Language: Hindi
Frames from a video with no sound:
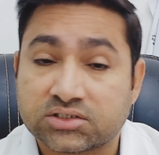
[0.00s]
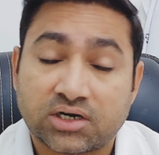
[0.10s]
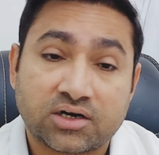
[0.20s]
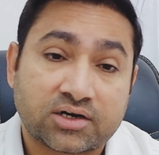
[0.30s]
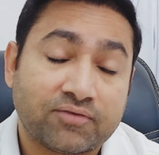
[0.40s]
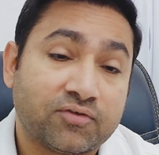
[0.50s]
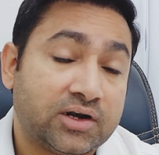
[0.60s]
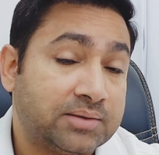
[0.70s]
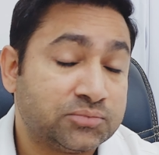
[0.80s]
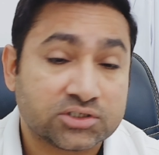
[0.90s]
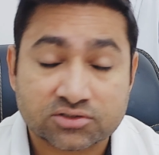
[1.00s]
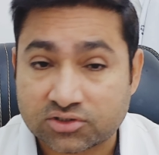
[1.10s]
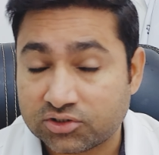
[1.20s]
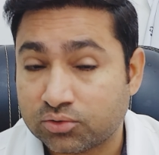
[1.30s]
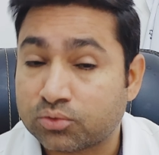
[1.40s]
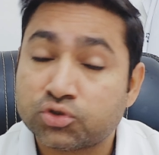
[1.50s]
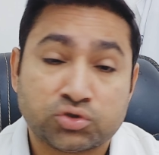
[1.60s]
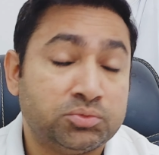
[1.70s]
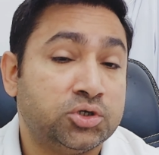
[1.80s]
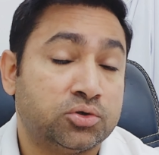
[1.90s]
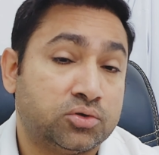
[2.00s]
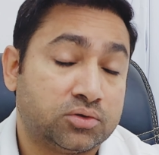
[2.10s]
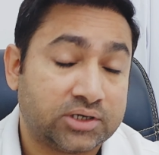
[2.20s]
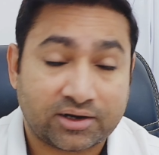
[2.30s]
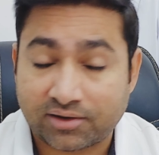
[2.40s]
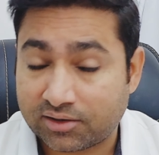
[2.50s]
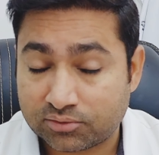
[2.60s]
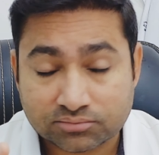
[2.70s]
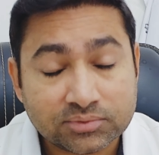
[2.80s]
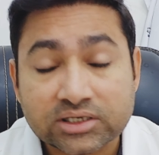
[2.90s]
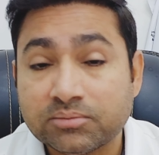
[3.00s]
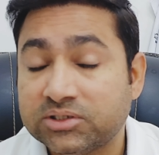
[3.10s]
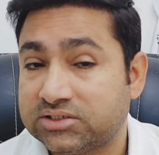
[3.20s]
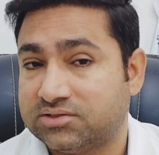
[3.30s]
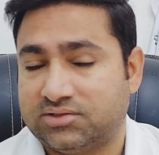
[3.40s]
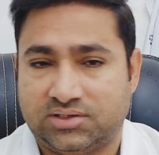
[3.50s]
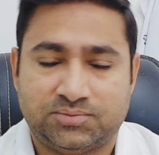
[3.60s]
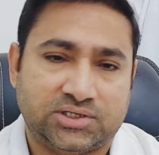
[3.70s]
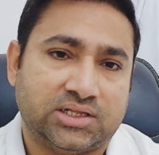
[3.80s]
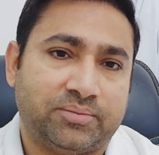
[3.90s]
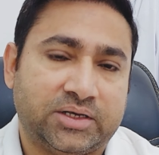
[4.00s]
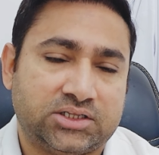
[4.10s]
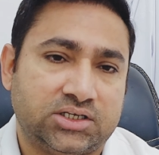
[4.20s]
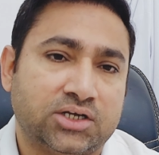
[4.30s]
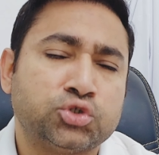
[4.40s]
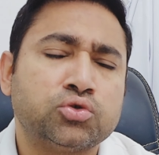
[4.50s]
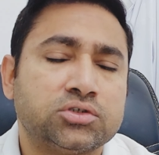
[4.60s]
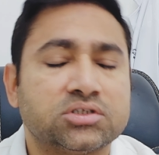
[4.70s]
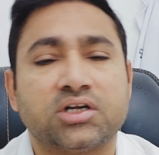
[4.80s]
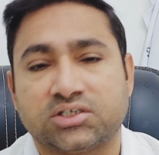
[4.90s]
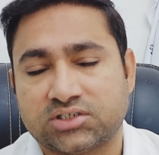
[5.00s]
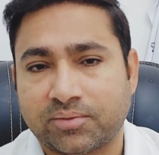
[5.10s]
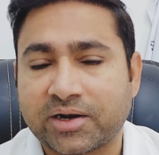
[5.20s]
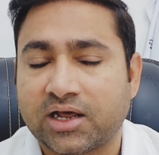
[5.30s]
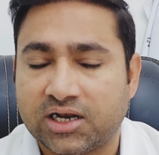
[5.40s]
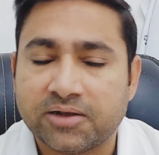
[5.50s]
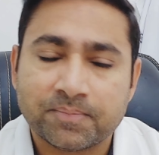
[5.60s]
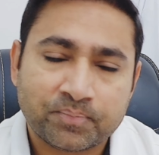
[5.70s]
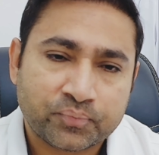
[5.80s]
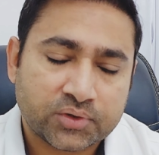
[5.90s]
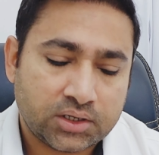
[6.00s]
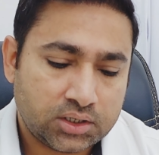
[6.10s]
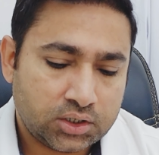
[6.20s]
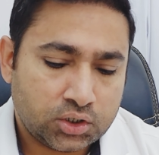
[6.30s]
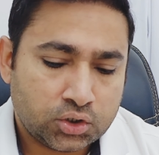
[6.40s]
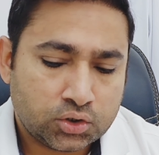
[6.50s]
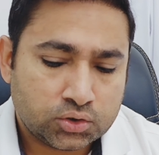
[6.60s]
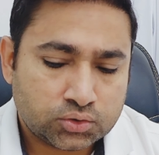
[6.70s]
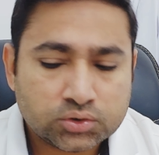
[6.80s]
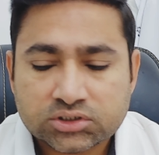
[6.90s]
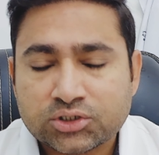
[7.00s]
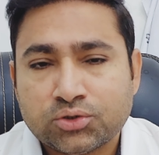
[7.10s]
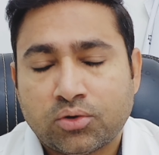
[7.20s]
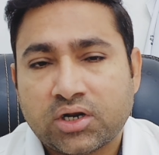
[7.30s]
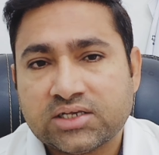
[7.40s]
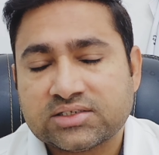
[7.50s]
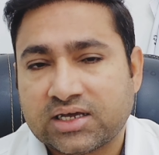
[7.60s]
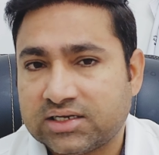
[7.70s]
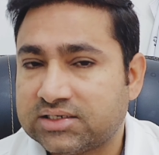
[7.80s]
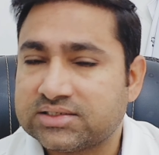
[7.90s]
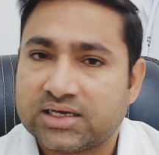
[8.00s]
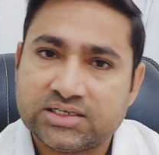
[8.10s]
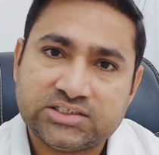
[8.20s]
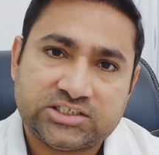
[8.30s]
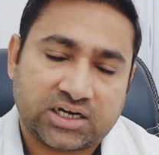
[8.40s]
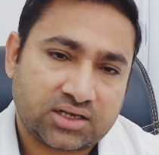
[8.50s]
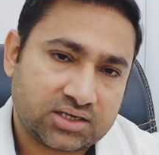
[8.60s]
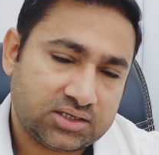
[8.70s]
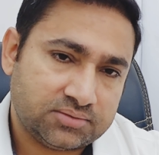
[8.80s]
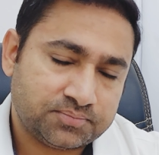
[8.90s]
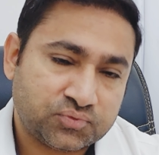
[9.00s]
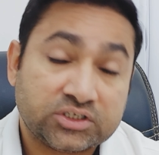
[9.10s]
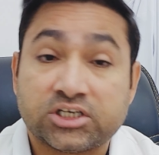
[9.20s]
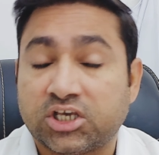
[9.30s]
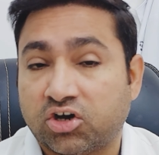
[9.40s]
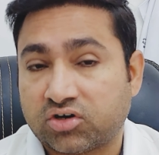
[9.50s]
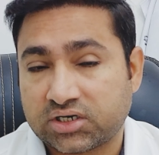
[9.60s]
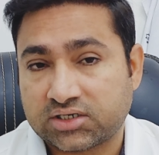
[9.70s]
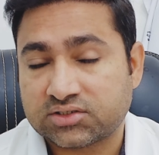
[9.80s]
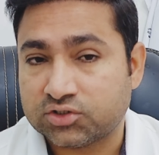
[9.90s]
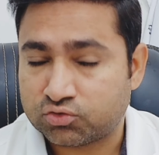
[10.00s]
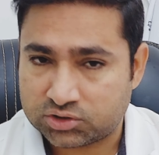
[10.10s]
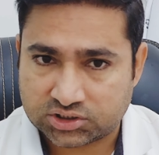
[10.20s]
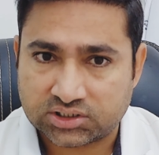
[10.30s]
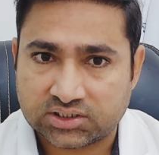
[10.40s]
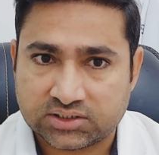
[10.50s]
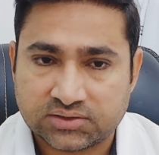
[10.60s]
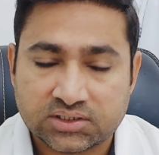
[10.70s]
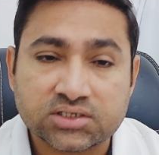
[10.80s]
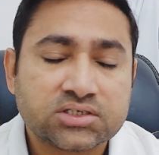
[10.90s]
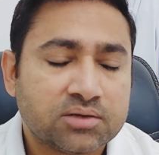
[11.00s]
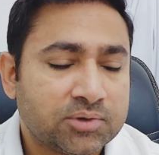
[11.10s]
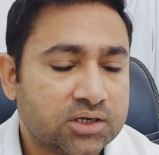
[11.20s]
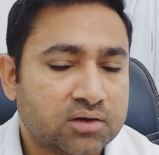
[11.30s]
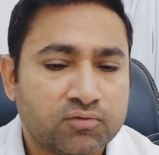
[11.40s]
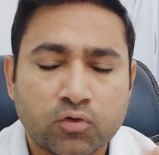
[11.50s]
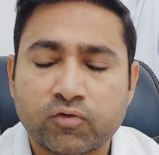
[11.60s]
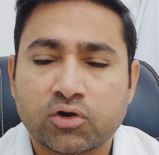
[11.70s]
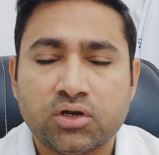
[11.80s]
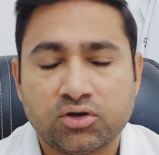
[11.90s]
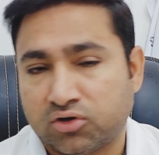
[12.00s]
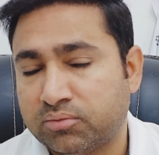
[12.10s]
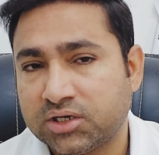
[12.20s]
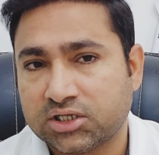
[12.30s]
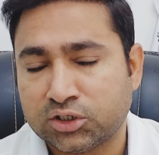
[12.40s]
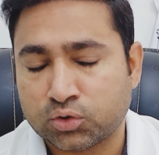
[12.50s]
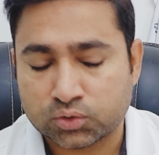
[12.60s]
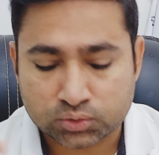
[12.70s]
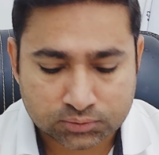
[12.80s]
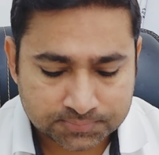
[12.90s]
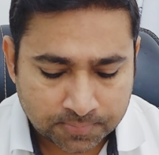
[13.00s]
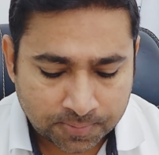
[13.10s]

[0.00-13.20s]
असॉल्ट राइफल एम सिक्सटीन हो कुछ भी हो करने मतलब ये चीज़ें अब ज़्यादा बिकती हैं जो जितना अच्छा बना लें तो ये दौड़ है सारी की सारी जंग की क्योटिक सिचुएशन की इस टाइम अगर आप ओवरऑल इकोनॉमी का देखो तो